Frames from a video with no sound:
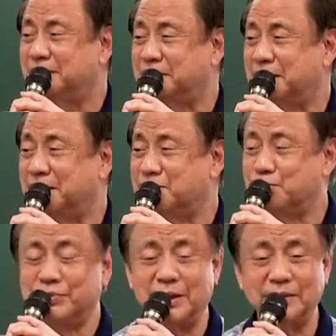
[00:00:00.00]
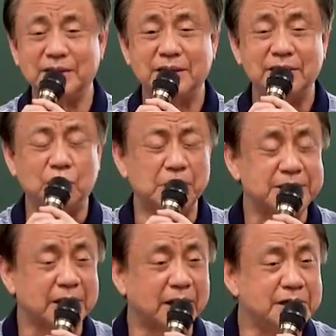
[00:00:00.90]
那太太就问他，我
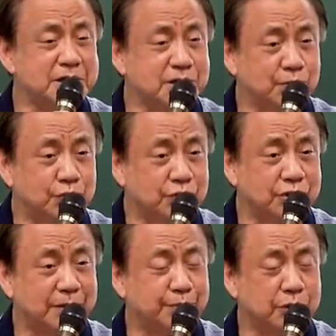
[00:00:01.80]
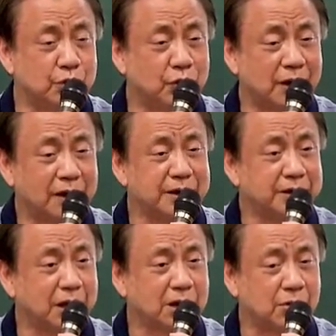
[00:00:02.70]
说，啊，你先不要分担，啊，你
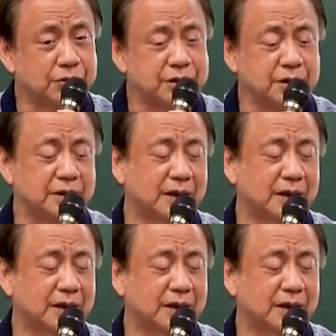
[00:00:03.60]
到多有钱，